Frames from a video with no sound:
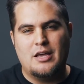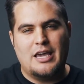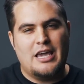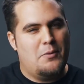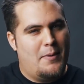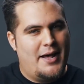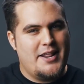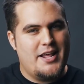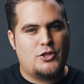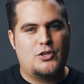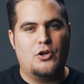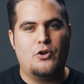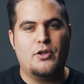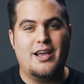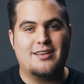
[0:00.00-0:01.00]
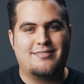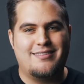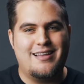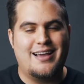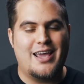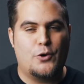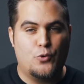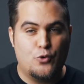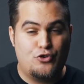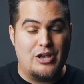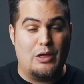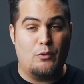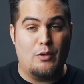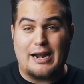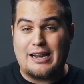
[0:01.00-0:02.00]
y varias teorías se han
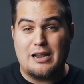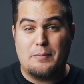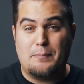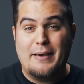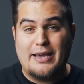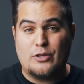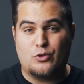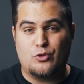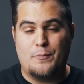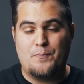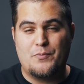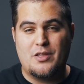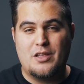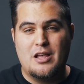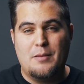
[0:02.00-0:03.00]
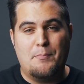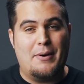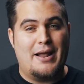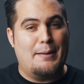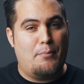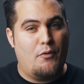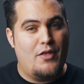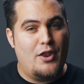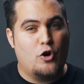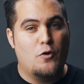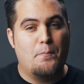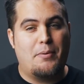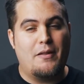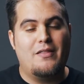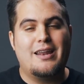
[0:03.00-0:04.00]
escuchado al respecto. Para poder
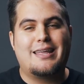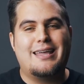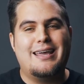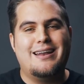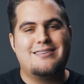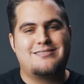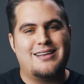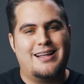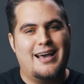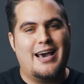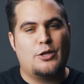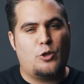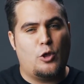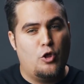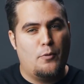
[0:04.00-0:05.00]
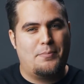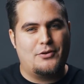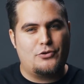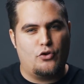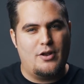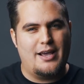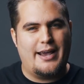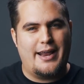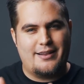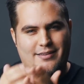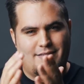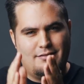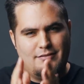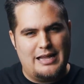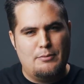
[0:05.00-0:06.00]
comprender quiénes serán estos dos personajes
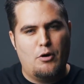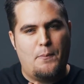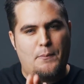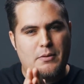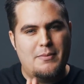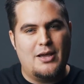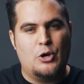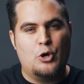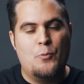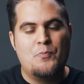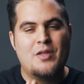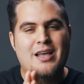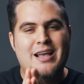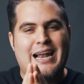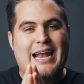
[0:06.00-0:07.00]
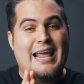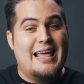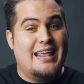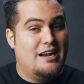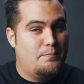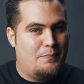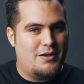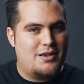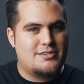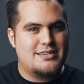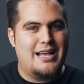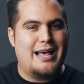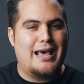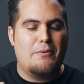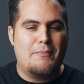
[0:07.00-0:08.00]
necesitamos primero leer el
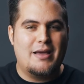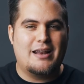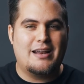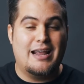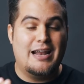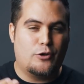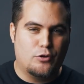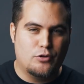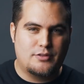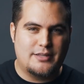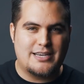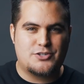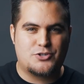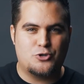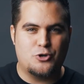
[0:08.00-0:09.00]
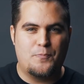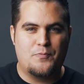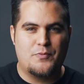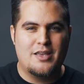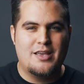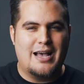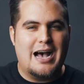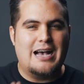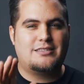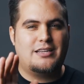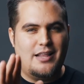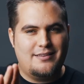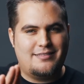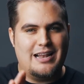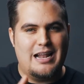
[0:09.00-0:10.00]
pasaje y ver el contexto. Así
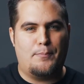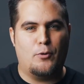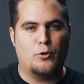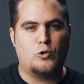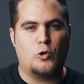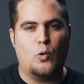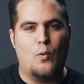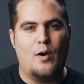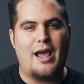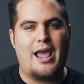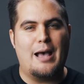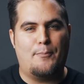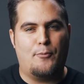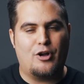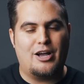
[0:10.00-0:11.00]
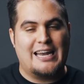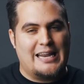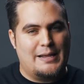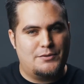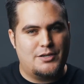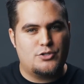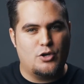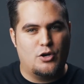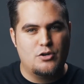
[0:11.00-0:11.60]
dice el apóstol Juan en Apocalipsis